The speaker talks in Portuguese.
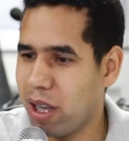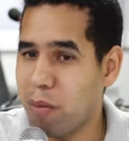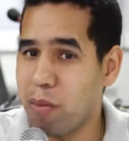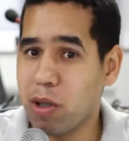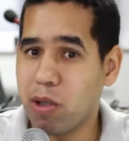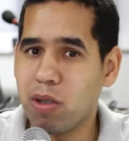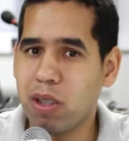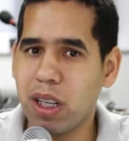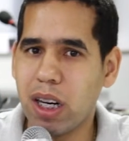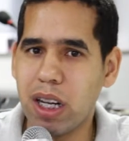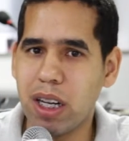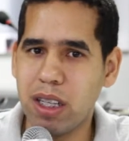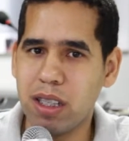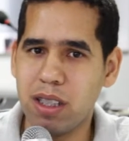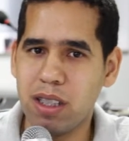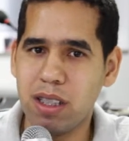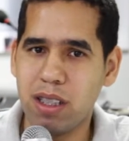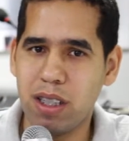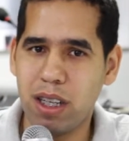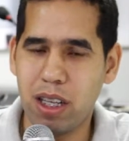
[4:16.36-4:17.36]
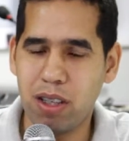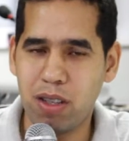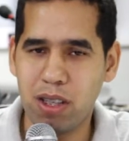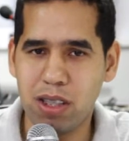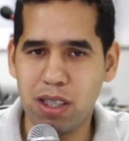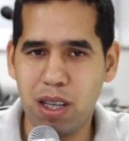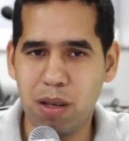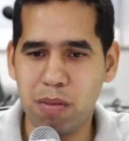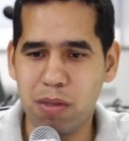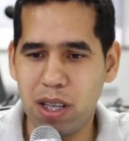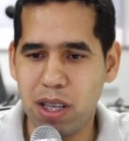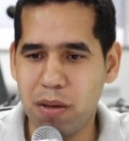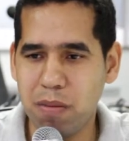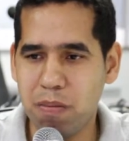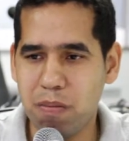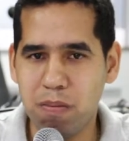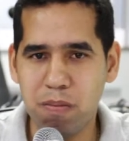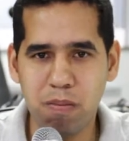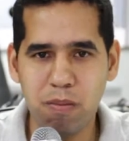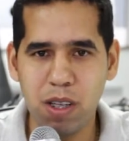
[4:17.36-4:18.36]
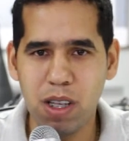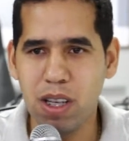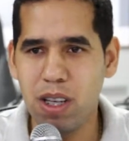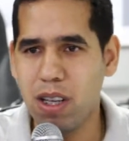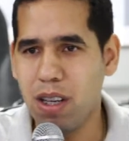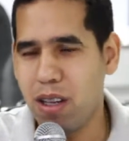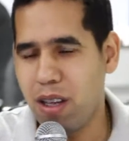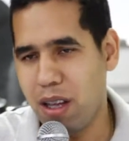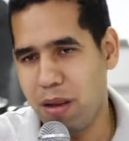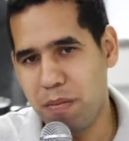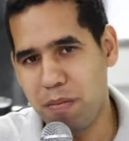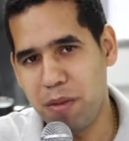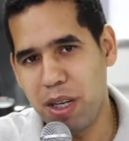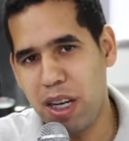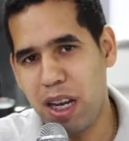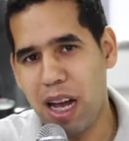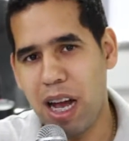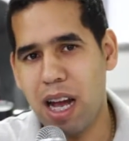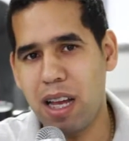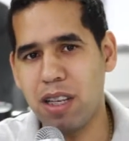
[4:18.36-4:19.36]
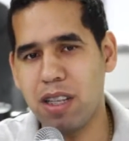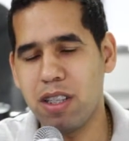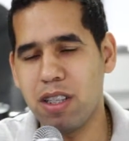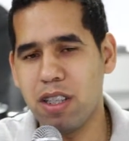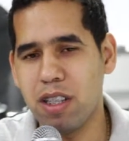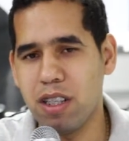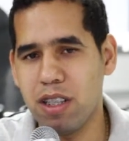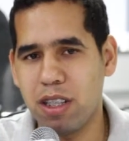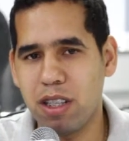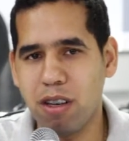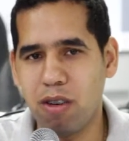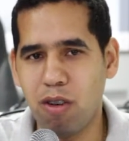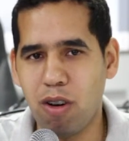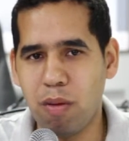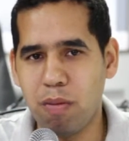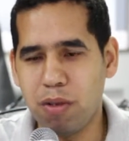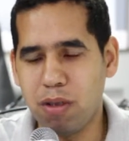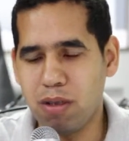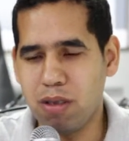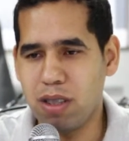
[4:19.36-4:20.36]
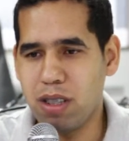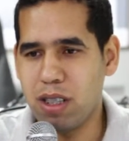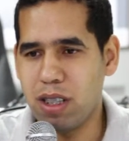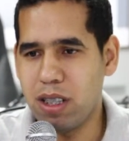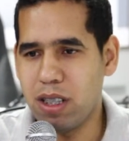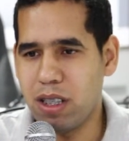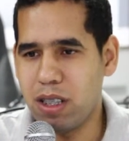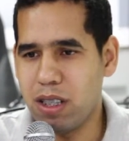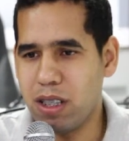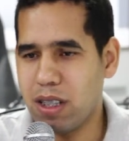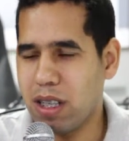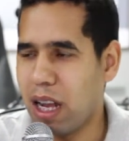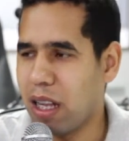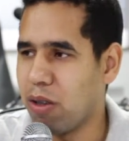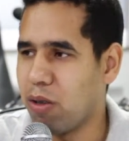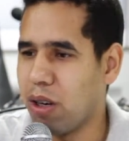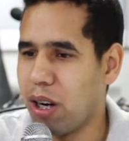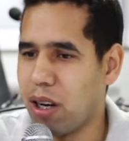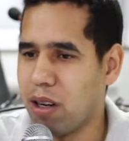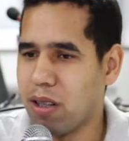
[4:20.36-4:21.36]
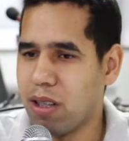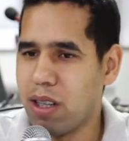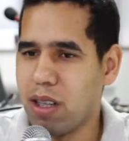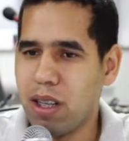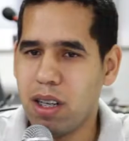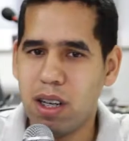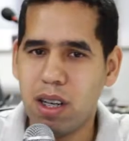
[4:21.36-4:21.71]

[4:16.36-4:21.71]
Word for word: que é muito grande, né? nós temos aí milhares de, de quilômetros de, de estrada rural.